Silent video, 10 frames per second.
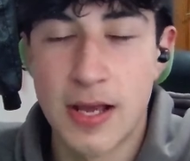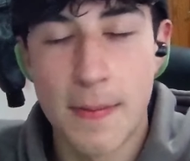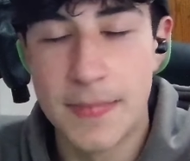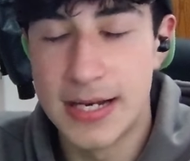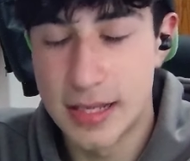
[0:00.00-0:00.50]

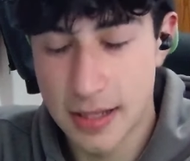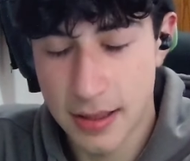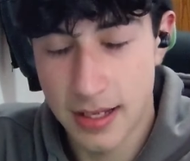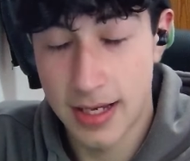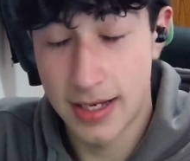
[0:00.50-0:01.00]

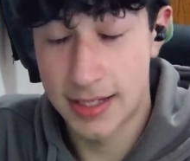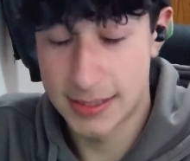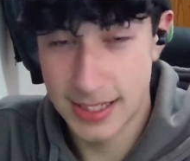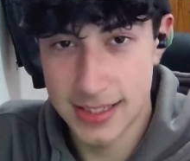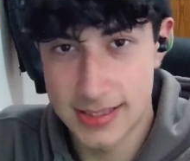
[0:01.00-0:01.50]

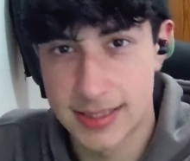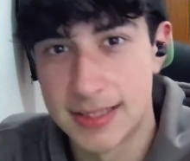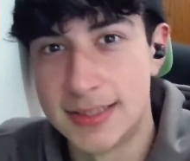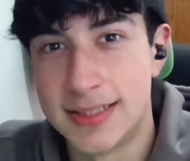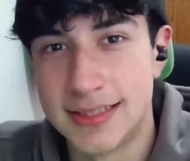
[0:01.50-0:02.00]

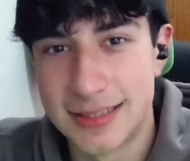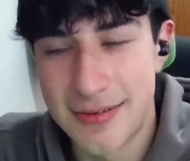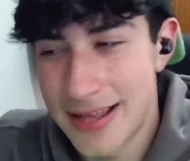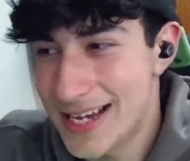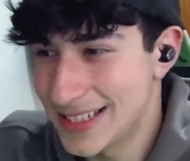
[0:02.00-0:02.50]
01006. La
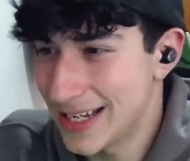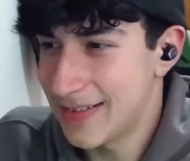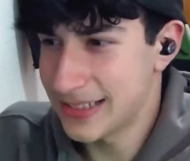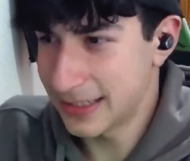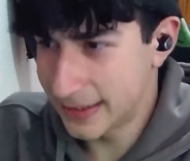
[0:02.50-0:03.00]
verdad está
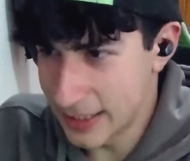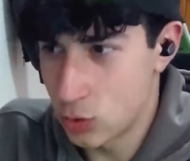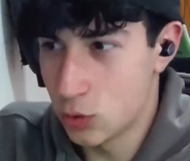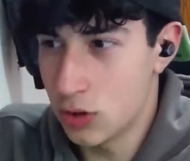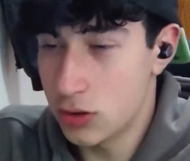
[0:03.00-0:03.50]
bastante
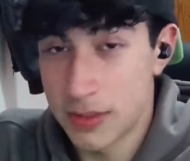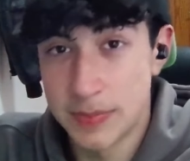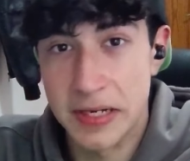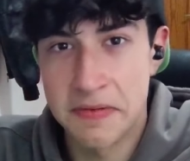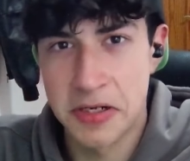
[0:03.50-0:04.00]
chulo, yo me
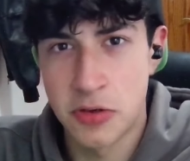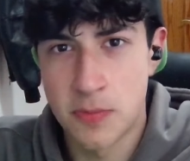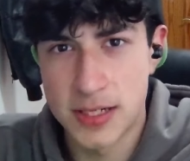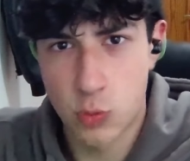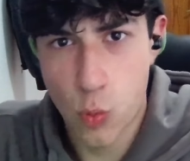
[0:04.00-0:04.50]
esperaba algo
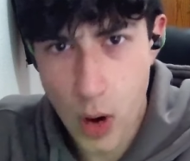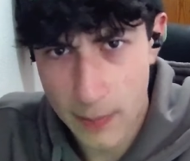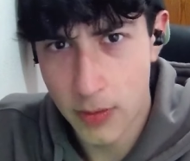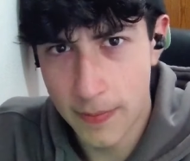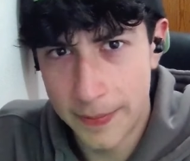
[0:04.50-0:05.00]
más
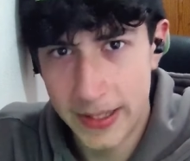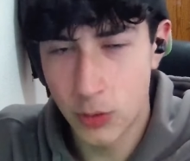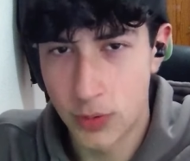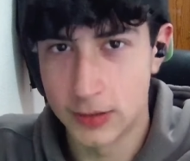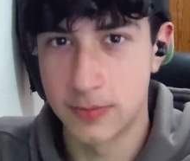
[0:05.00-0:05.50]
guapo, pero
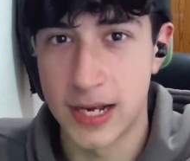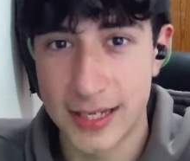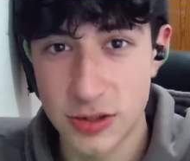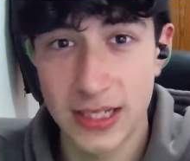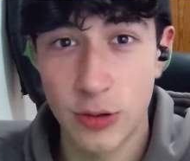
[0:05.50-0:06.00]
bueno,
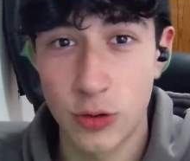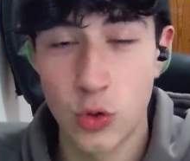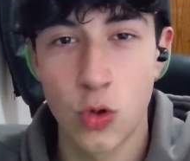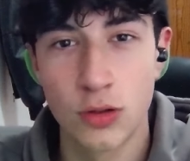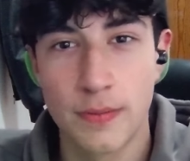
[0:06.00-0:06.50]
aquí os dejo
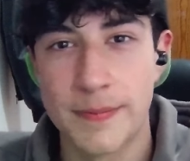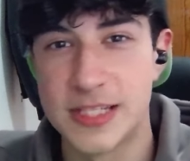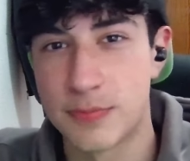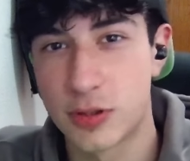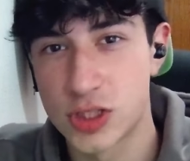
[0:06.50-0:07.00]
con
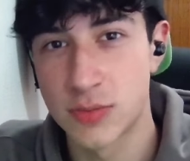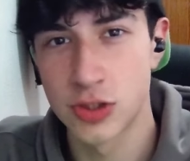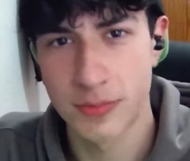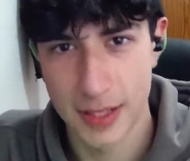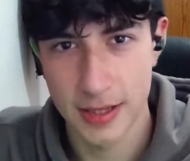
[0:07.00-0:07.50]
mis
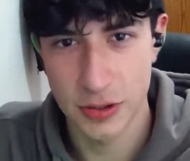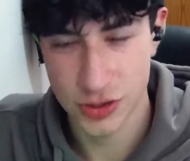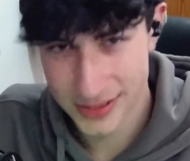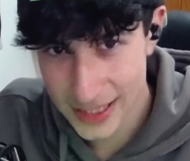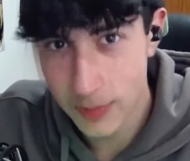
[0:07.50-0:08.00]
próximos
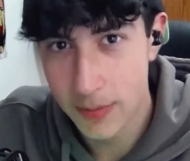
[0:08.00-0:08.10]
vídeos. Chao